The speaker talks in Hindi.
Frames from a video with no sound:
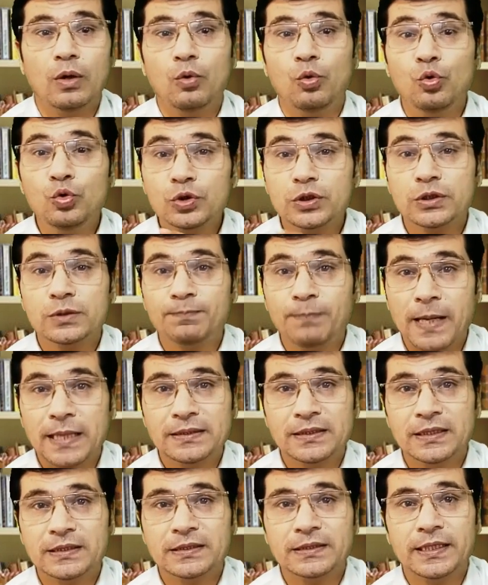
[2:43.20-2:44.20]
उस
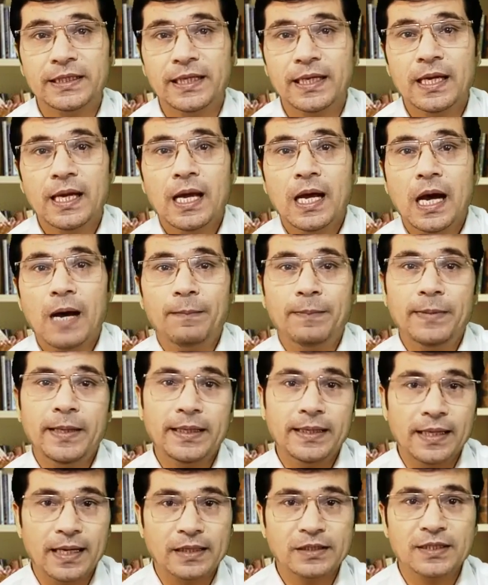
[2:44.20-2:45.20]
पैसे से अपने
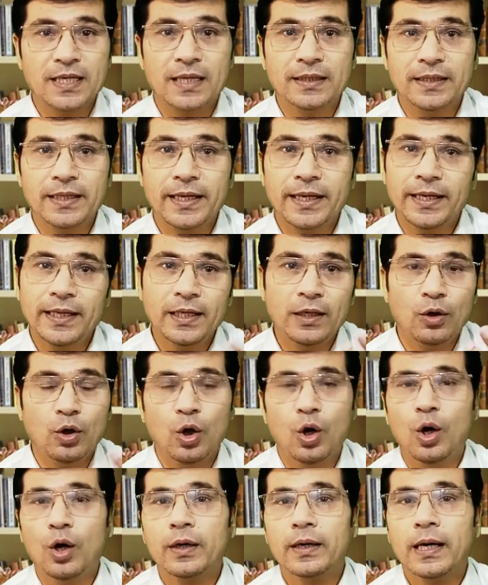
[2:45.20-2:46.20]
घर चलाते रहें
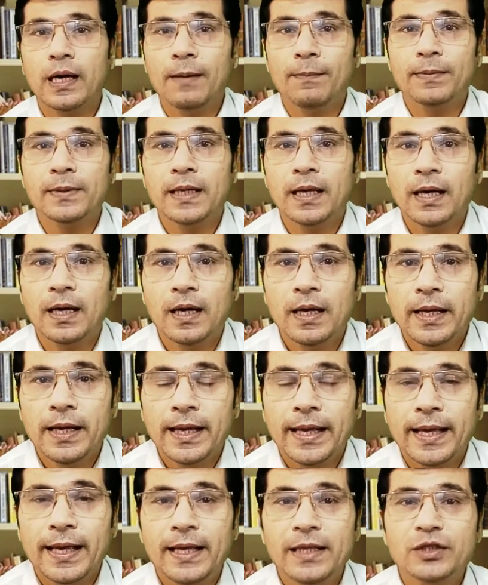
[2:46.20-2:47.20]
और अपना
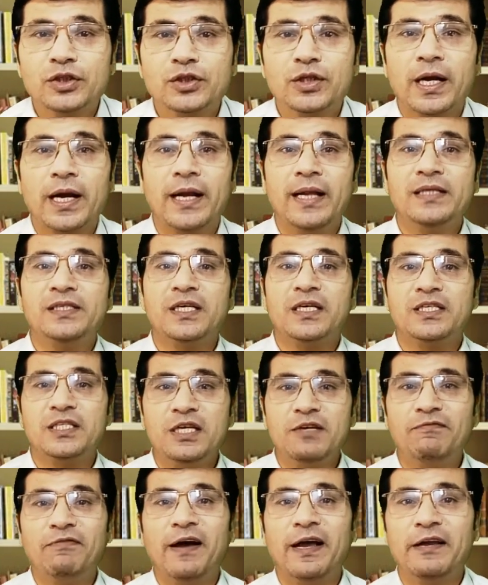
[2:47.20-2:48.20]
एज कर लें
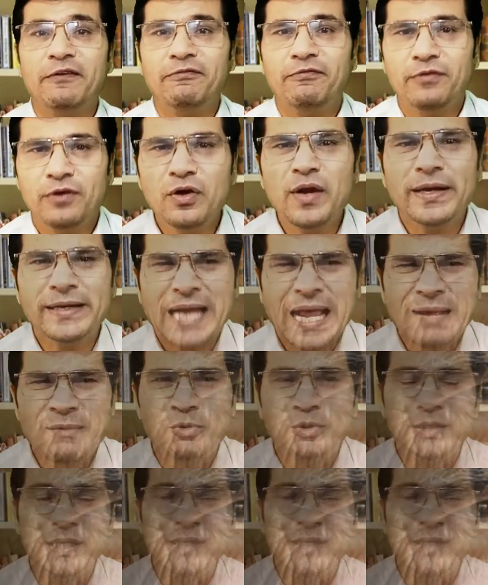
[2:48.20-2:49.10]
सिक्सटी फाइव एक टाइम होता